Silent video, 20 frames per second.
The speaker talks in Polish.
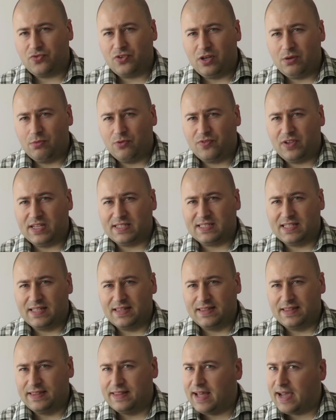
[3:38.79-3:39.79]
filmów
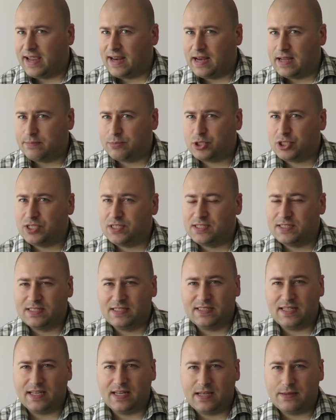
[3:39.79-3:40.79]
jest najlepszy
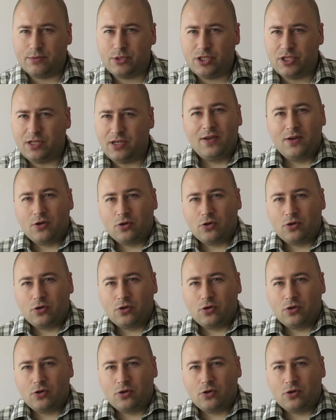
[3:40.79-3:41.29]
z najlepszych,